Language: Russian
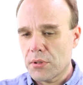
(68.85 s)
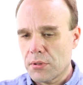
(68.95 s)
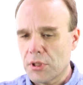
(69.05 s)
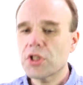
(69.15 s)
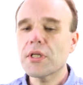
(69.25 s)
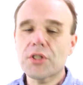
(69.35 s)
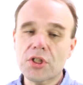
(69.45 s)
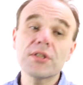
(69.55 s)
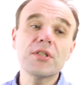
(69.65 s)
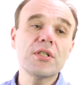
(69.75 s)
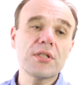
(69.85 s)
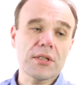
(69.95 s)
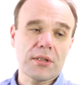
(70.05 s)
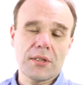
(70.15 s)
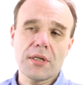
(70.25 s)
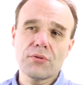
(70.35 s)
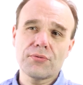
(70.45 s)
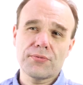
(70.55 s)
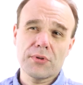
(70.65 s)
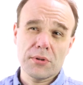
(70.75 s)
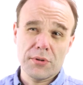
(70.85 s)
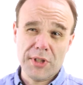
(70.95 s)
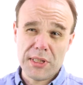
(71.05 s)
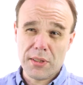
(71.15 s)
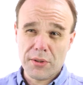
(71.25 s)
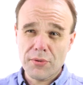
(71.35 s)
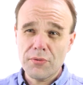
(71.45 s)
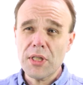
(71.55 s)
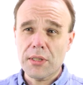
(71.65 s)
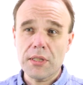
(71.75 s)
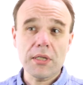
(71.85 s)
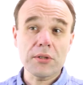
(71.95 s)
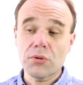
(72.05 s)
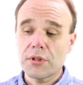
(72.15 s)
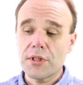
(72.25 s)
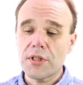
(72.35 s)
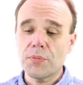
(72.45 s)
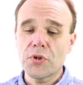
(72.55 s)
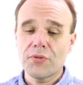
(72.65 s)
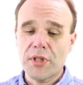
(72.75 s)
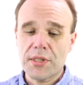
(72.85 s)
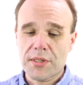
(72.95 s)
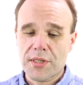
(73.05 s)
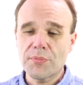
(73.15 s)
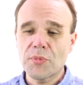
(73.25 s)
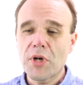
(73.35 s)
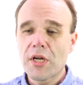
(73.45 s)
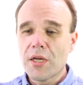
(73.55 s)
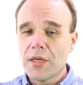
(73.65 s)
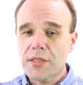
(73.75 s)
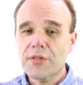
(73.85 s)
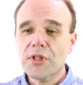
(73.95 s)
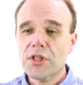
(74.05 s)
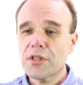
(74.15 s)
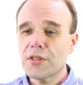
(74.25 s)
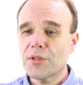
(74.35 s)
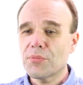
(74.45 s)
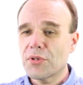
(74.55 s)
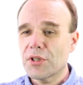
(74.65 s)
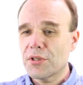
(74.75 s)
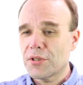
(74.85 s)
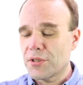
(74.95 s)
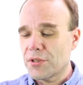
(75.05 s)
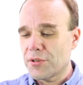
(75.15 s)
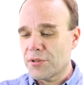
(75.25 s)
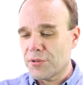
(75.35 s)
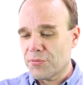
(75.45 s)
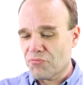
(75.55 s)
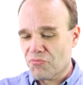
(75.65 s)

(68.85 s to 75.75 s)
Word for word: начиная с 60-х годов XX века и которая до сих пор является самым совершенным а,